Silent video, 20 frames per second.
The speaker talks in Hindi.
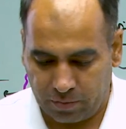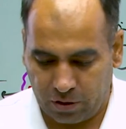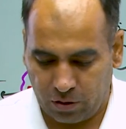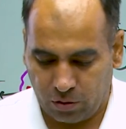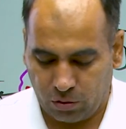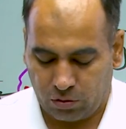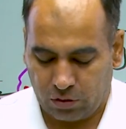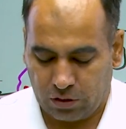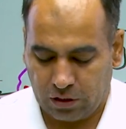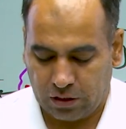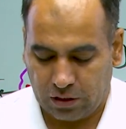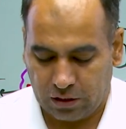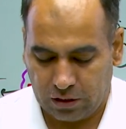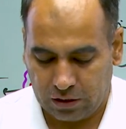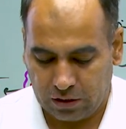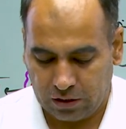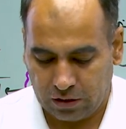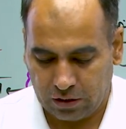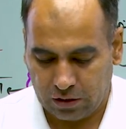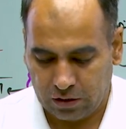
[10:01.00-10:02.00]
होते
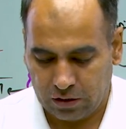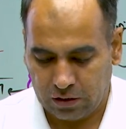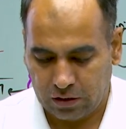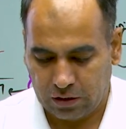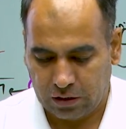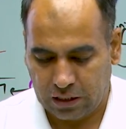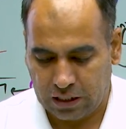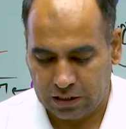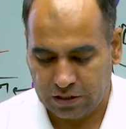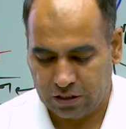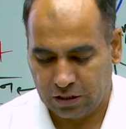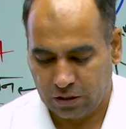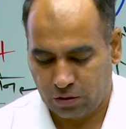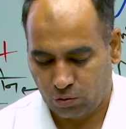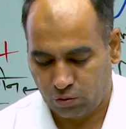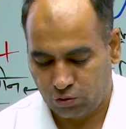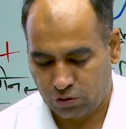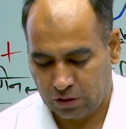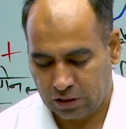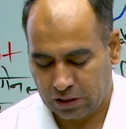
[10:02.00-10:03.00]
हैं कैसे
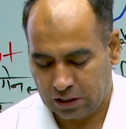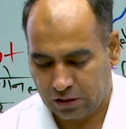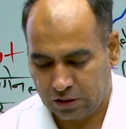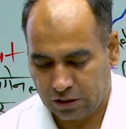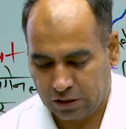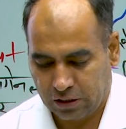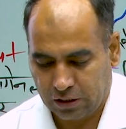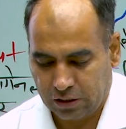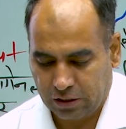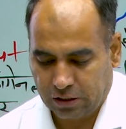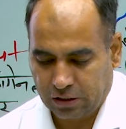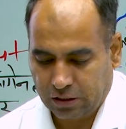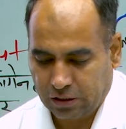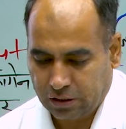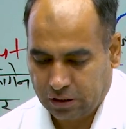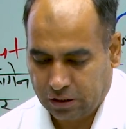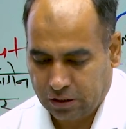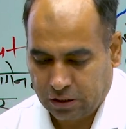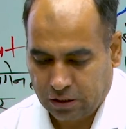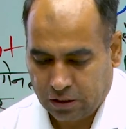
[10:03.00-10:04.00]
क्वेश्चन आते हैं
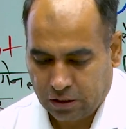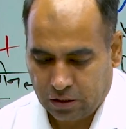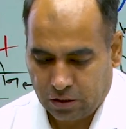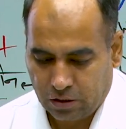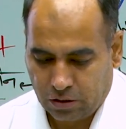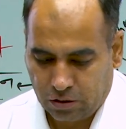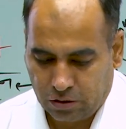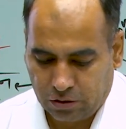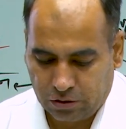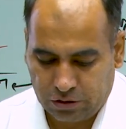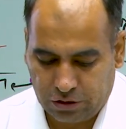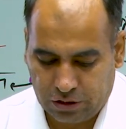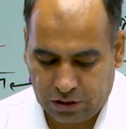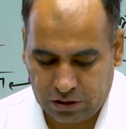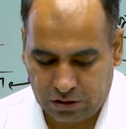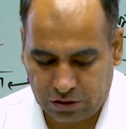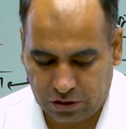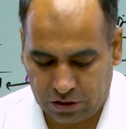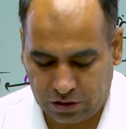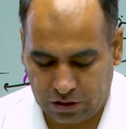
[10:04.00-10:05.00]
ये
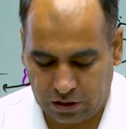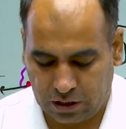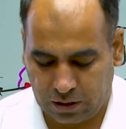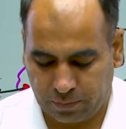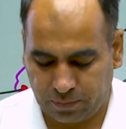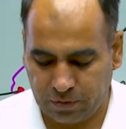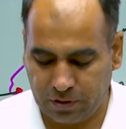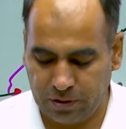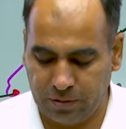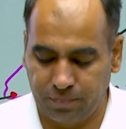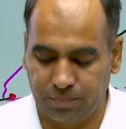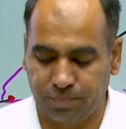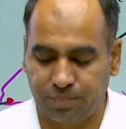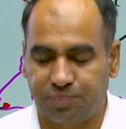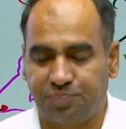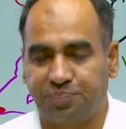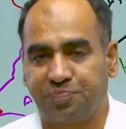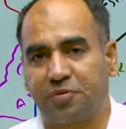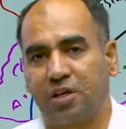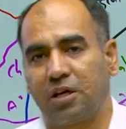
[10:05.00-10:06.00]
चीज़ें आपकी
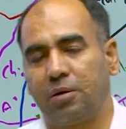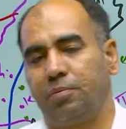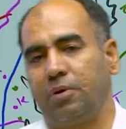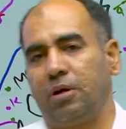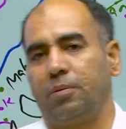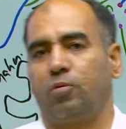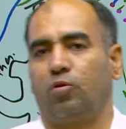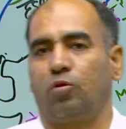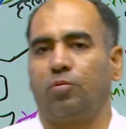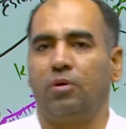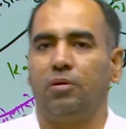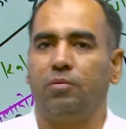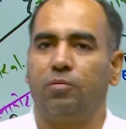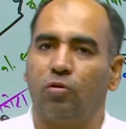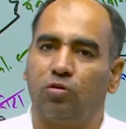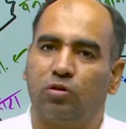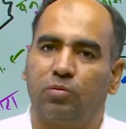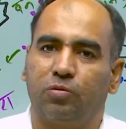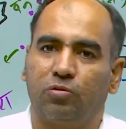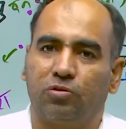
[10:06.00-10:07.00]
पेपरों में
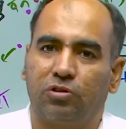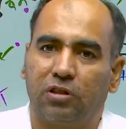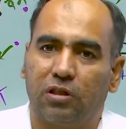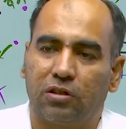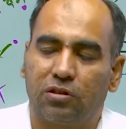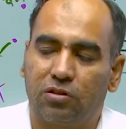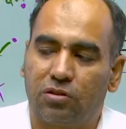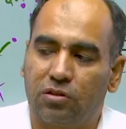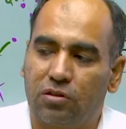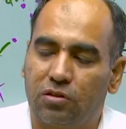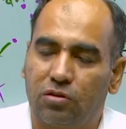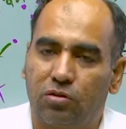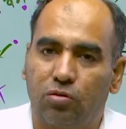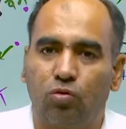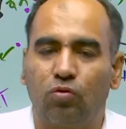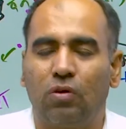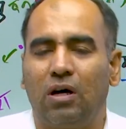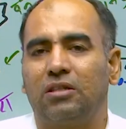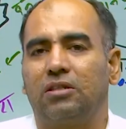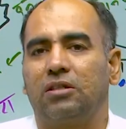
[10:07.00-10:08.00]
बहुत पूछते हैं
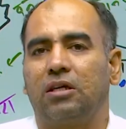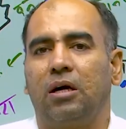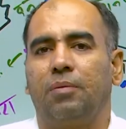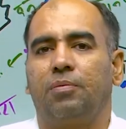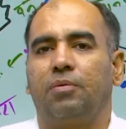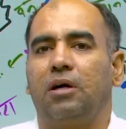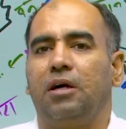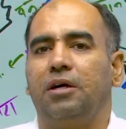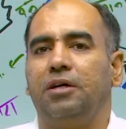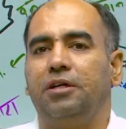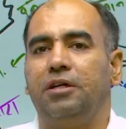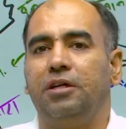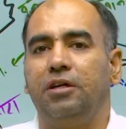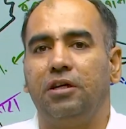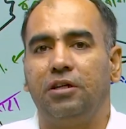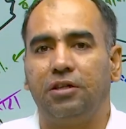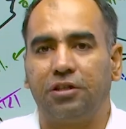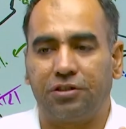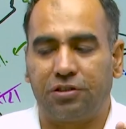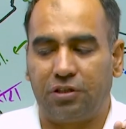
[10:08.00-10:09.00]
शुरुआत का आपका
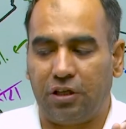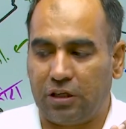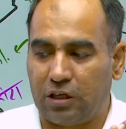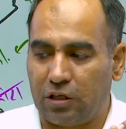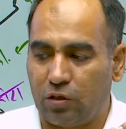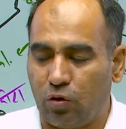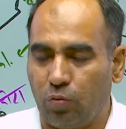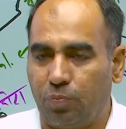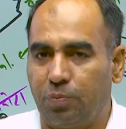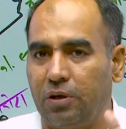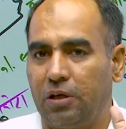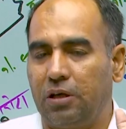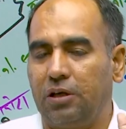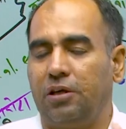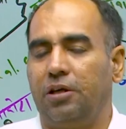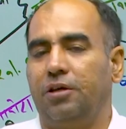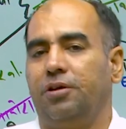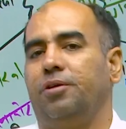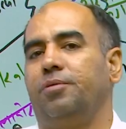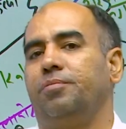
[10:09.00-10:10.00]
इंडियन हिस्ट्री का टॉपिक ही
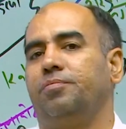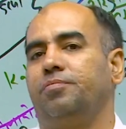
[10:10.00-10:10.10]
यही है